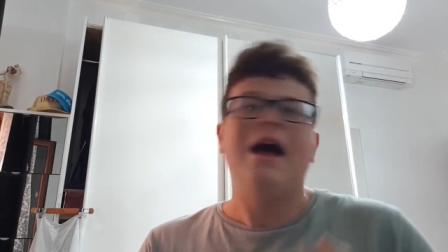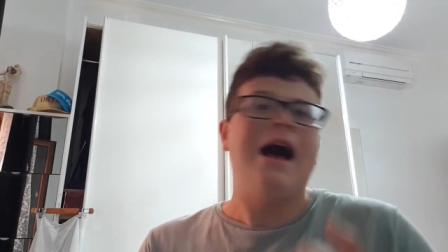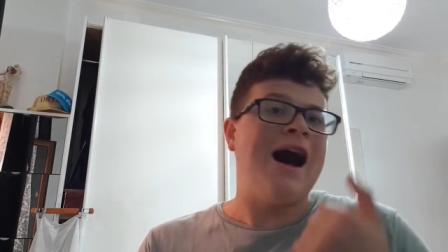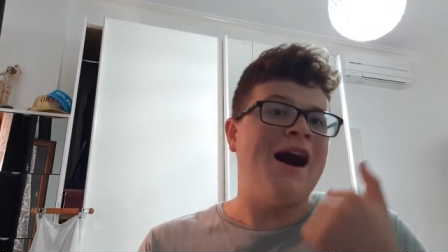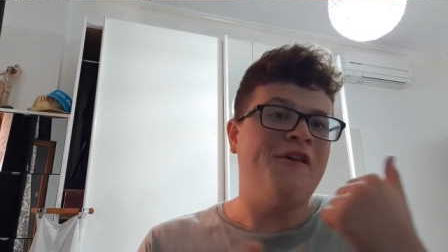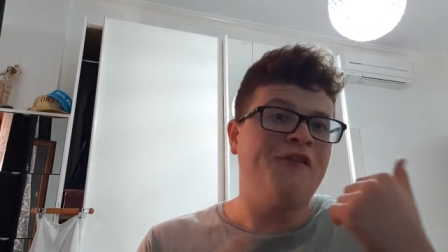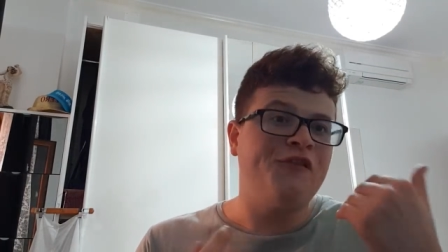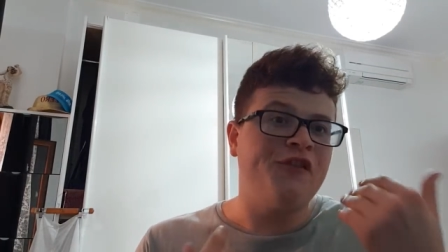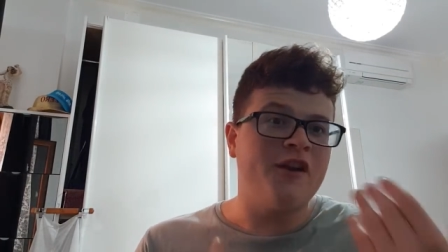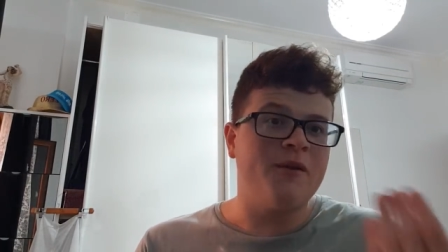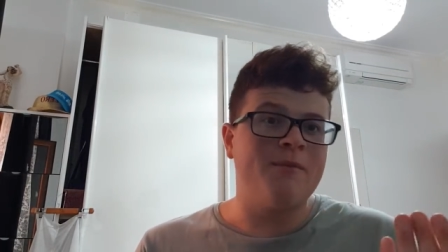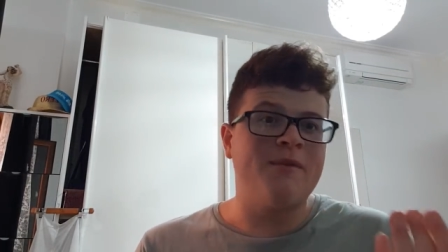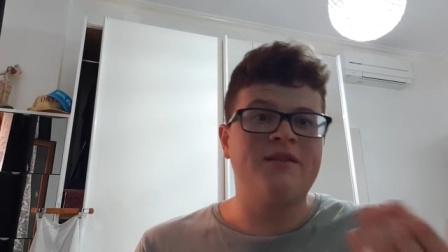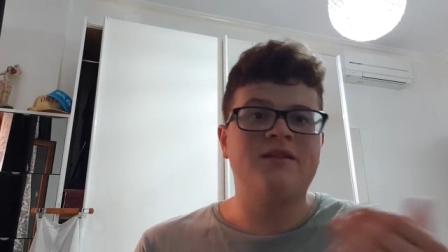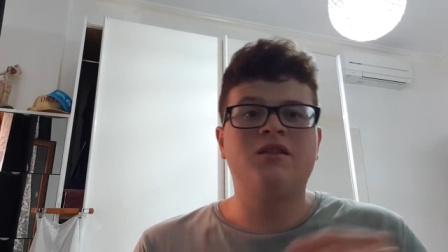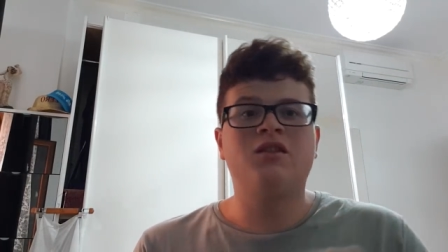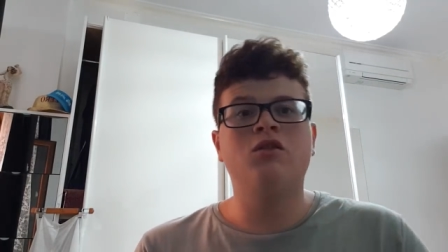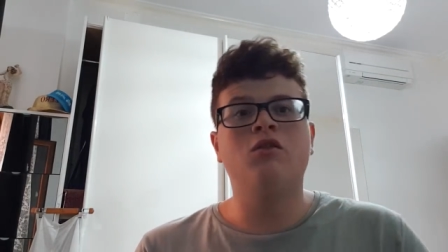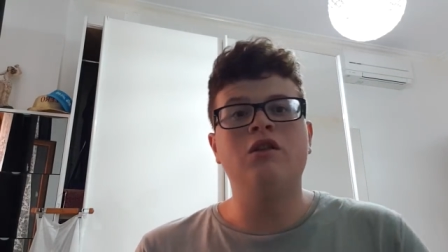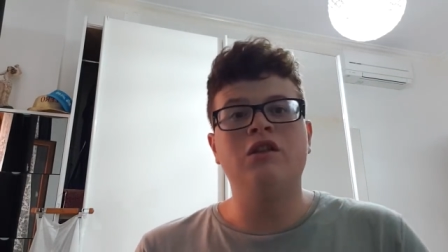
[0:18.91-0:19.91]

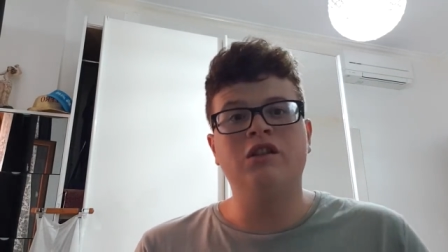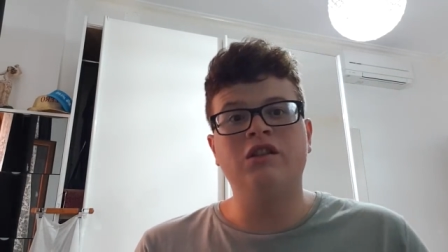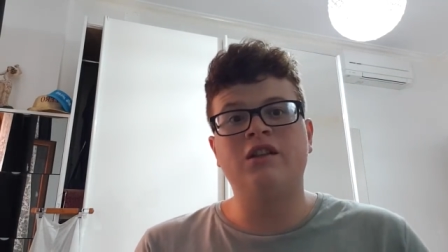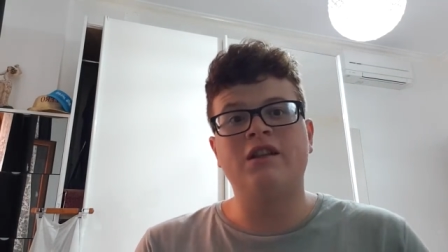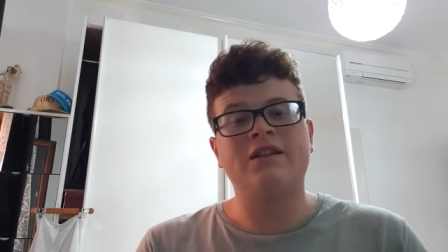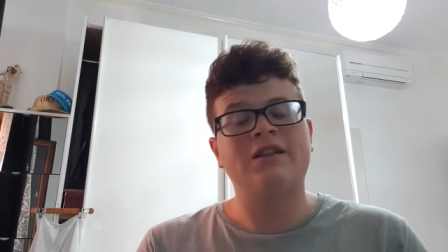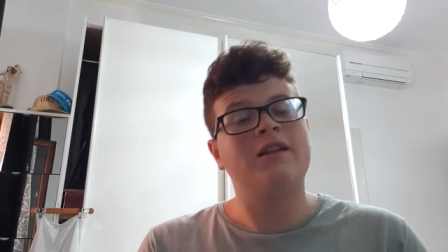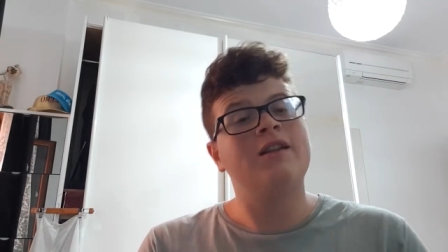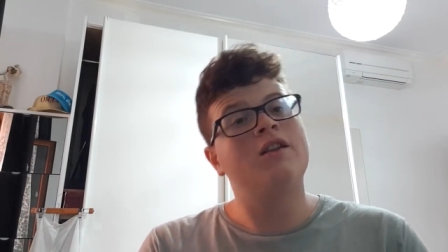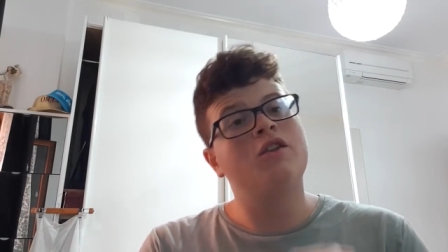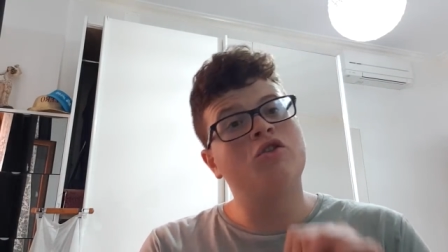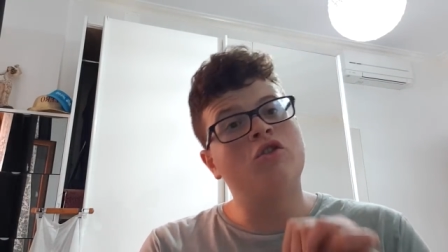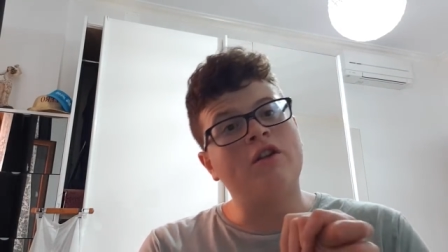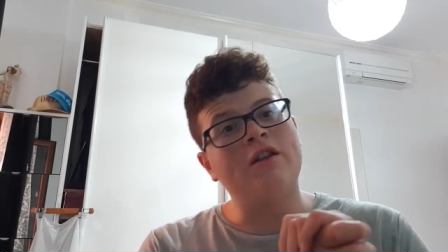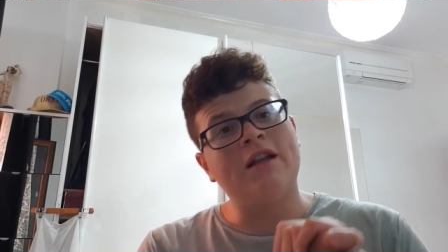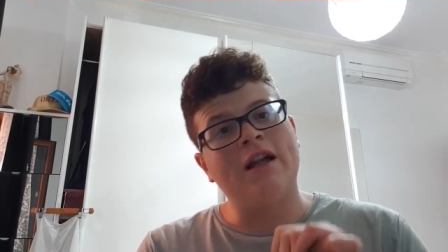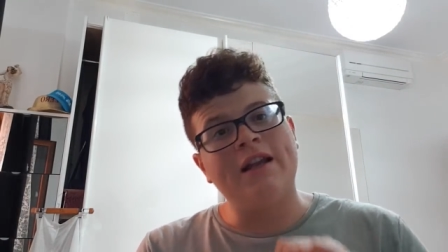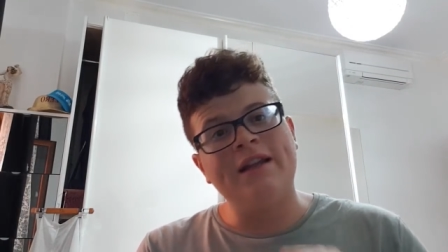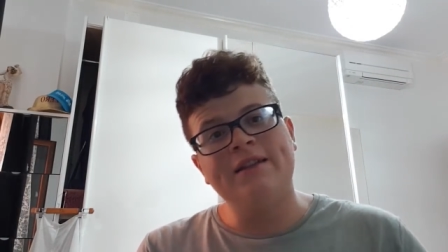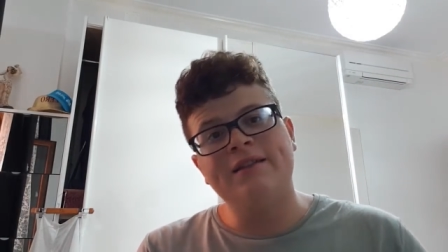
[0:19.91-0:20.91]
affermazioni di testate
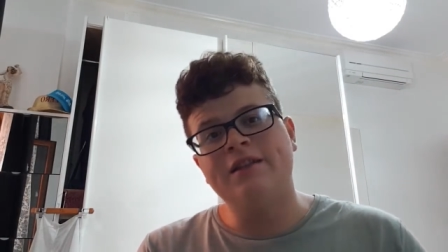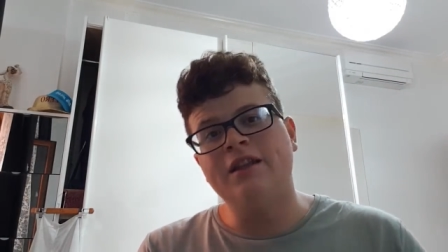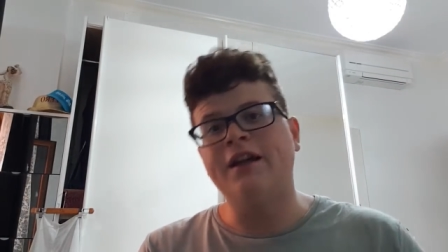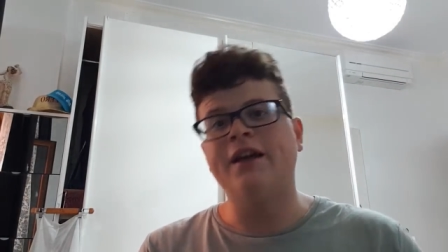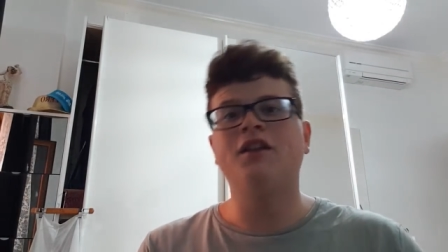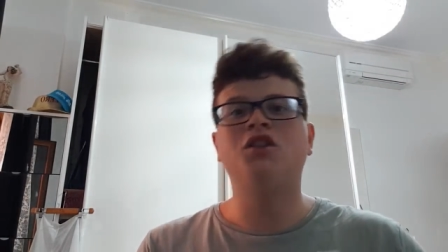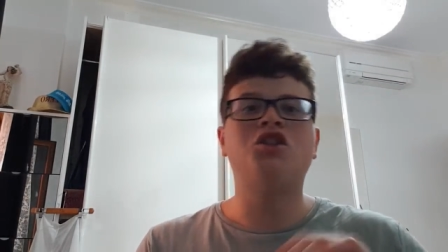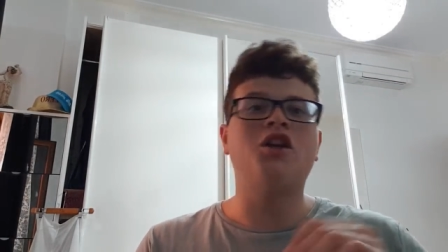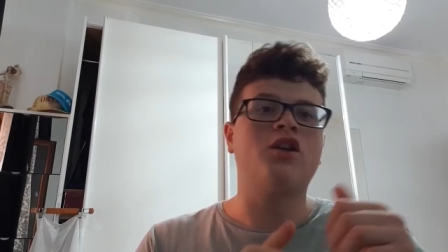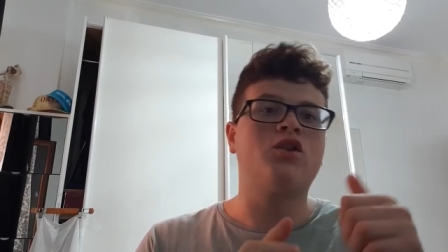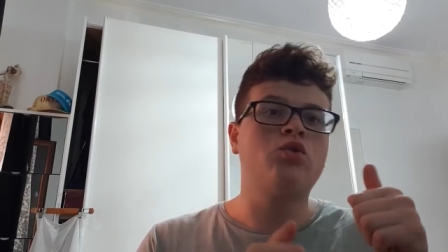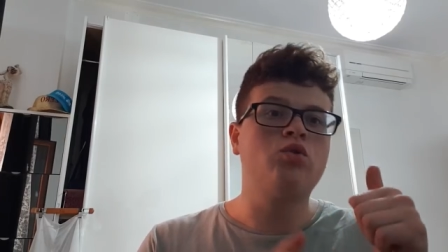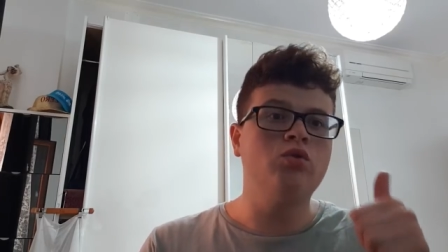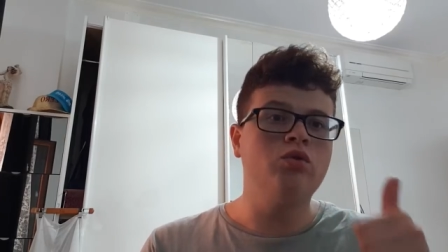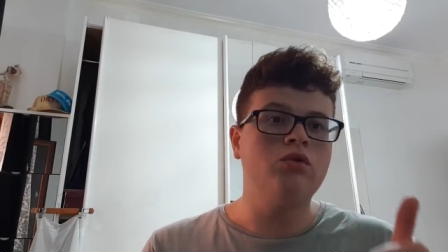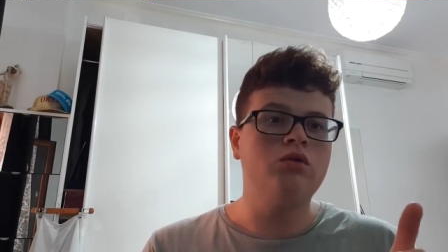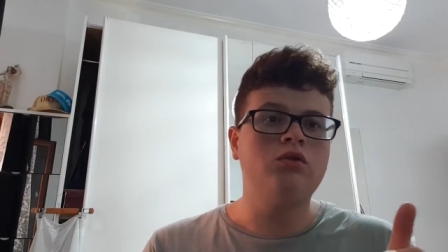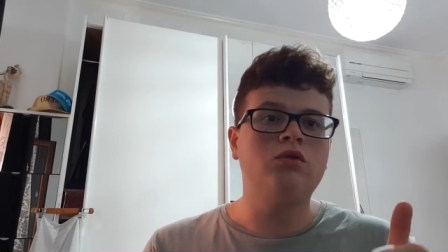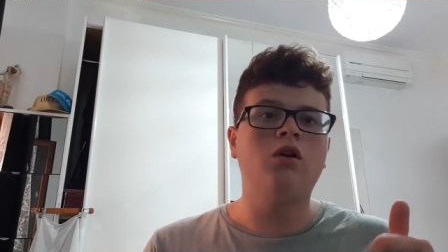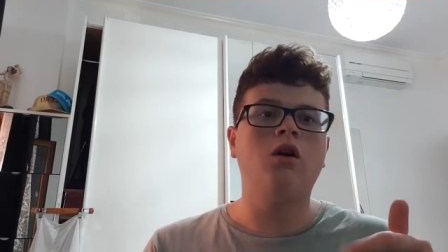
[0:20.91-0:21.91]
giornalistiche c'è
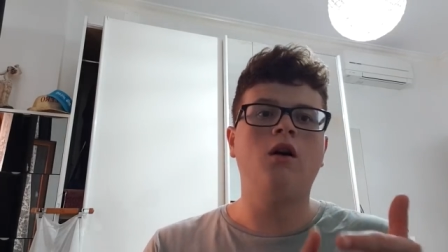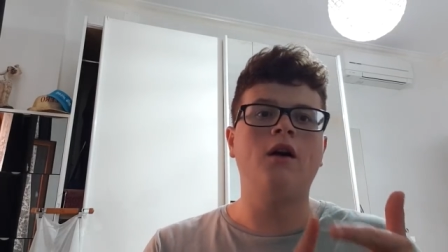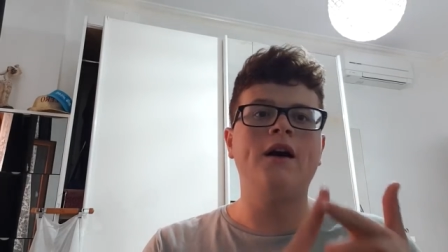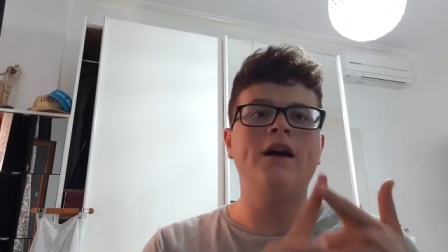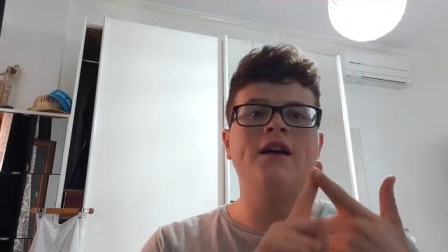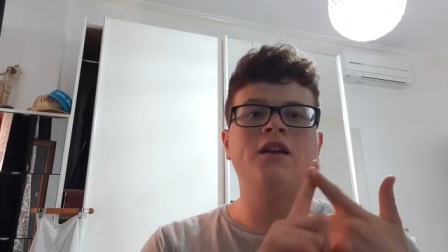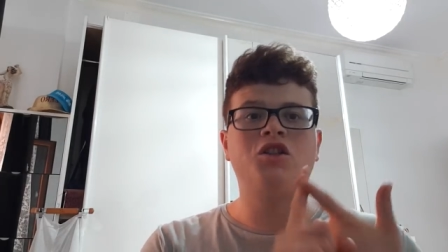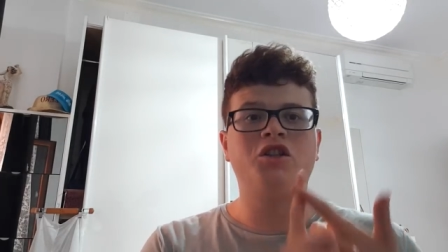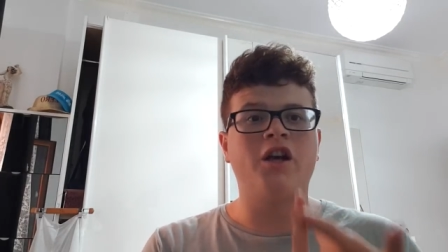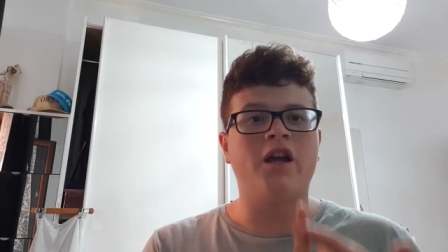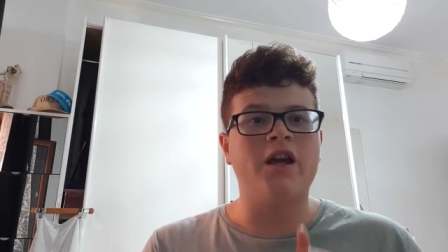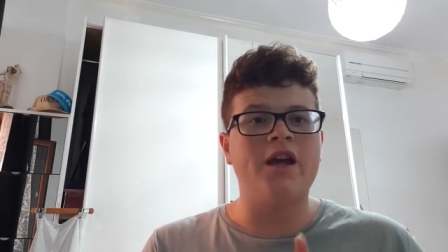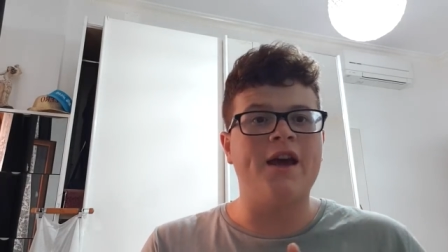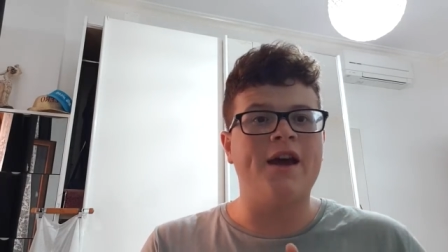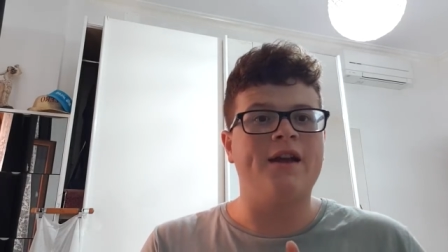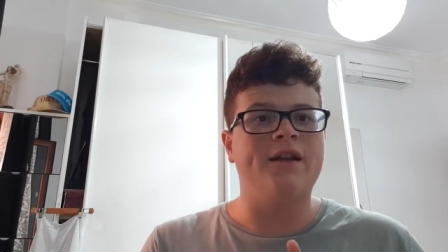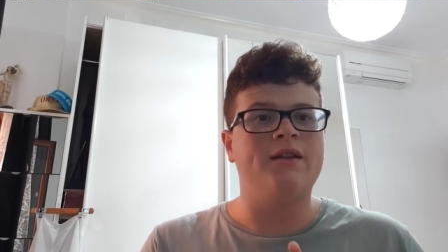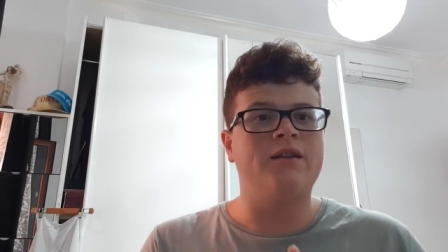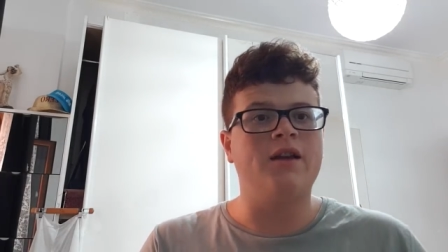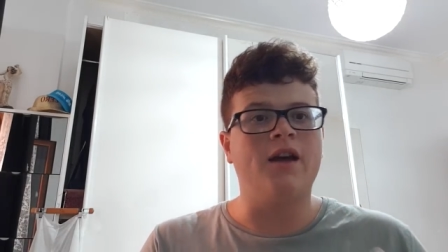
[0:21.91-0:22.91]
tutto e c'è
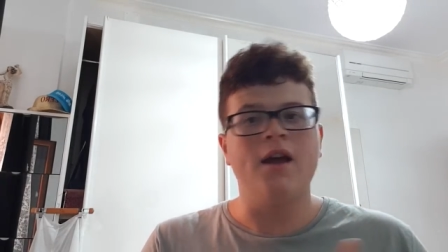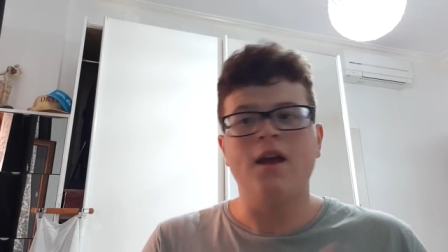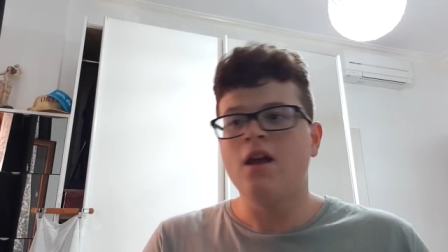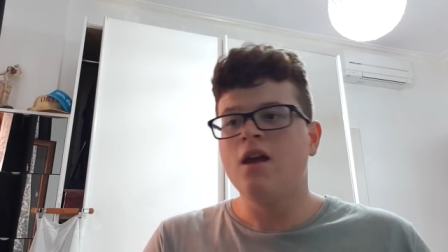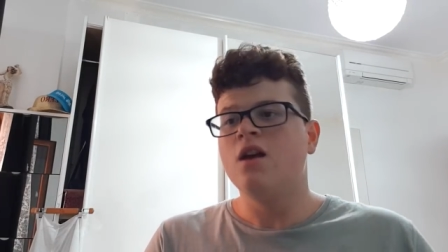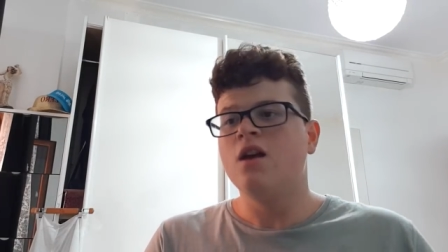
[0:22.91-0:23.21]
niente.